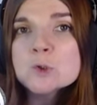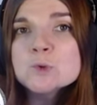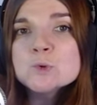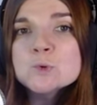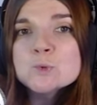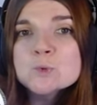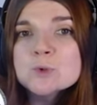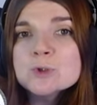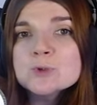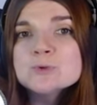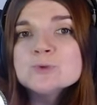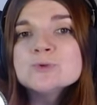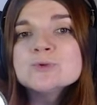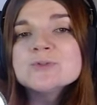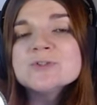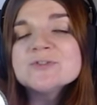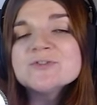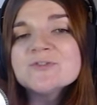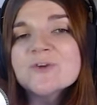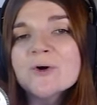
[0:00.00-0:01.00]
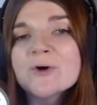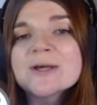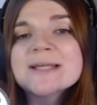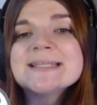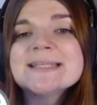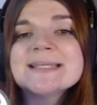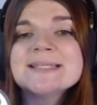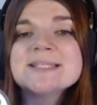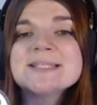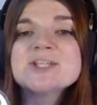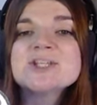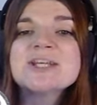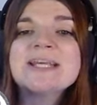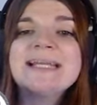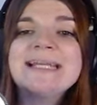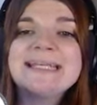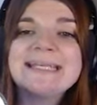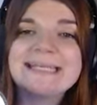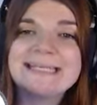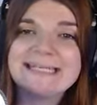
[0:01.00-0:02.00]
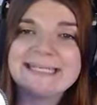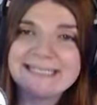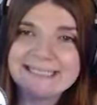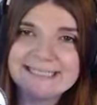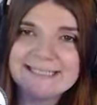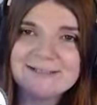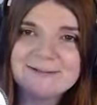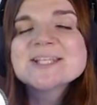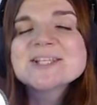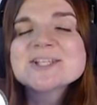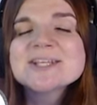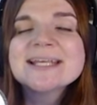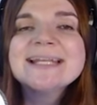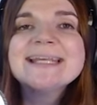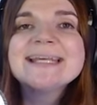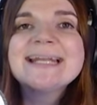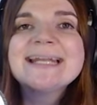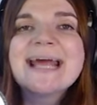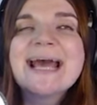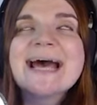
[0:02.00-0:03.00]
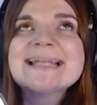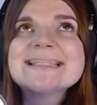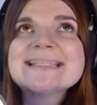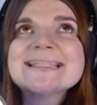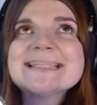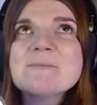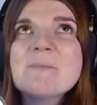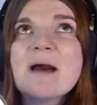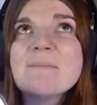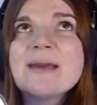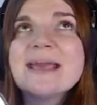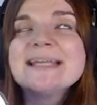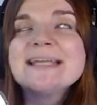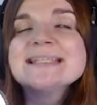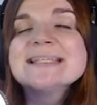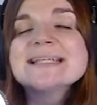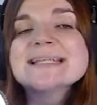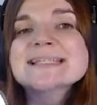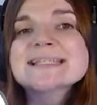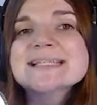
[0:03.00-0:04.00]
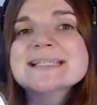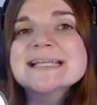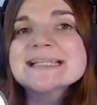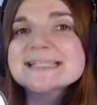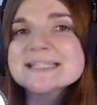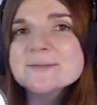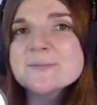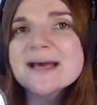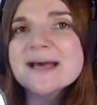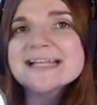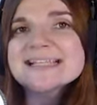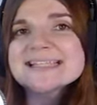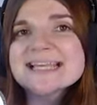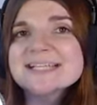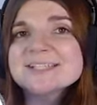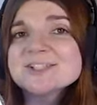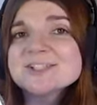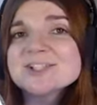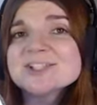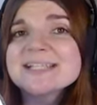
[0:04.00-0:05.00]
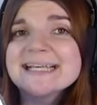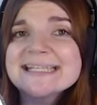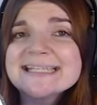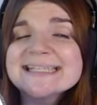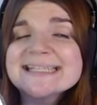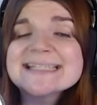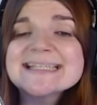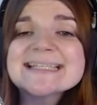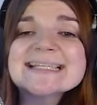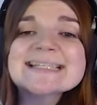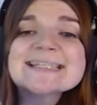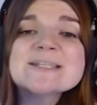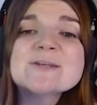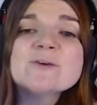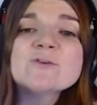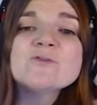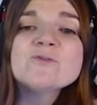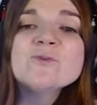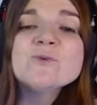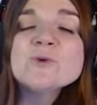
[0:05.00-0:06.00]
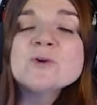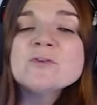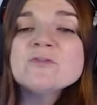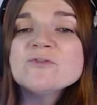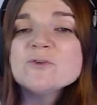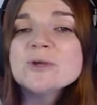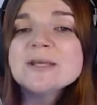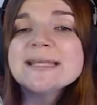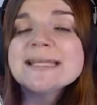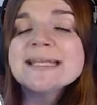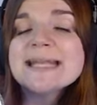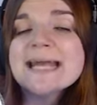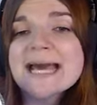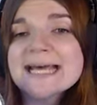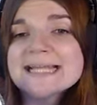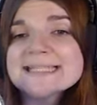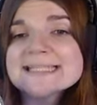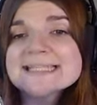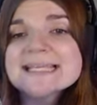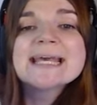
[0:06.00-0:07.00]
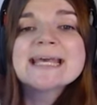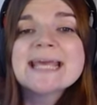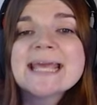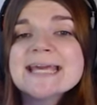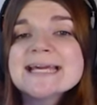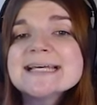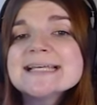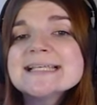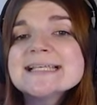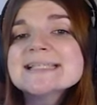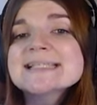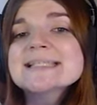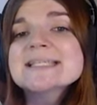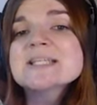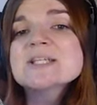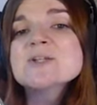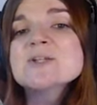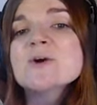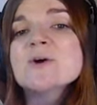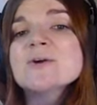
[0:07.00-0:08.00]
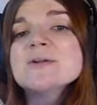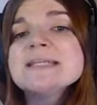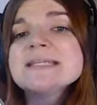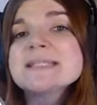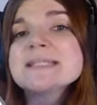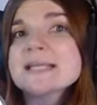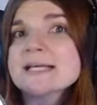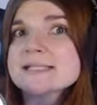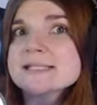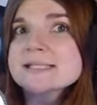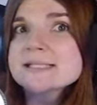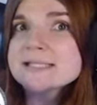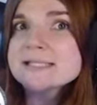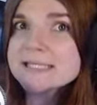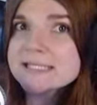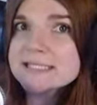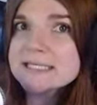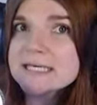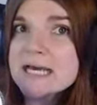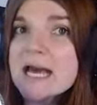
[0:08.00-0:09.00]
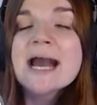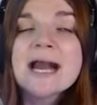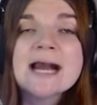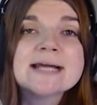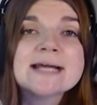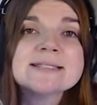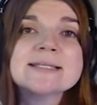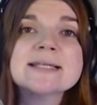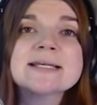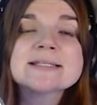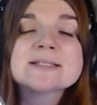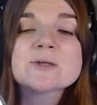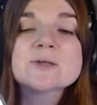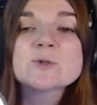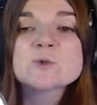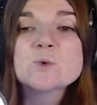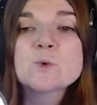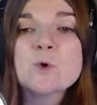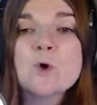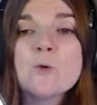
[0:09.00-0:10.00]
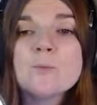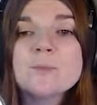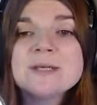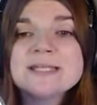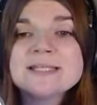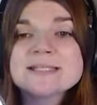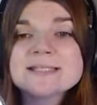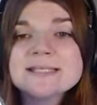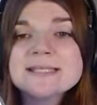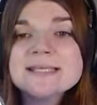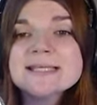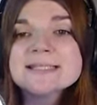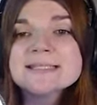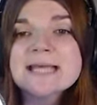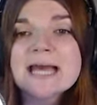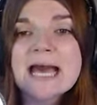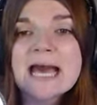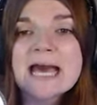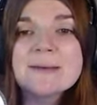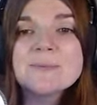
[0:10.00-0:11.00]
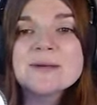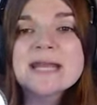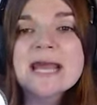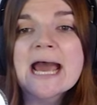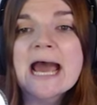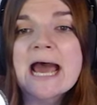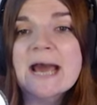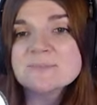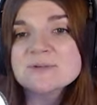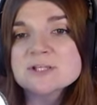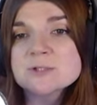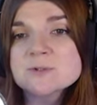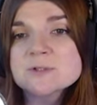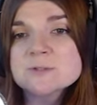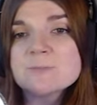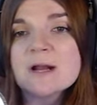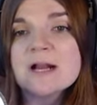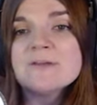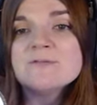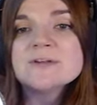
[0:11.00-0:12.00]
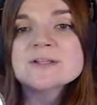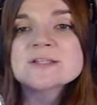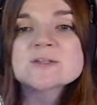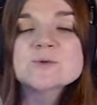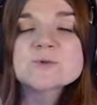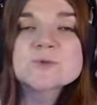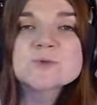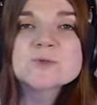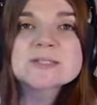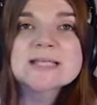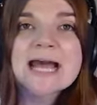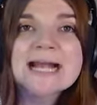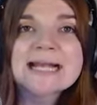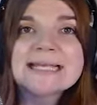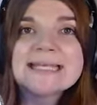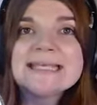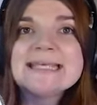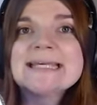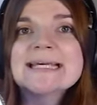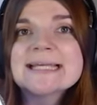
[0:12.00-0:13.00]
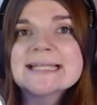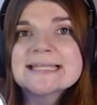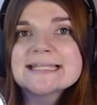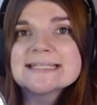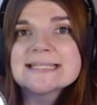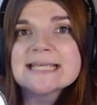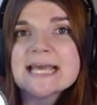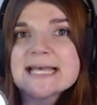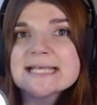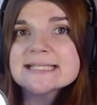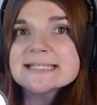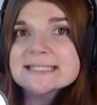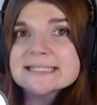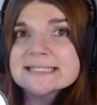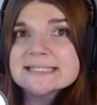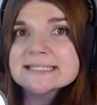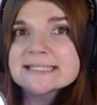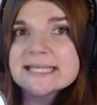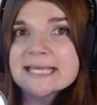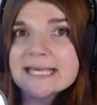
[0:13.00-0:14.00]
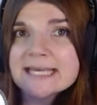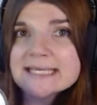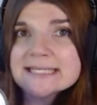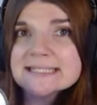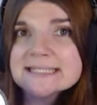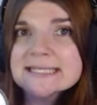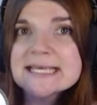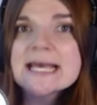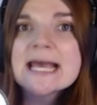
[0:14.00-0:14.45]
nur guten Freundin Jillian hin. Jillian hat ihm am Ende des letzten Parts ja gestanden, dass sie Gefühle für ihn hat, er ist sich noch nicht ganz sicher, hat ihr das auch so kommuniziert, aber der Abschlussball wird sozusagen ihr Testdate.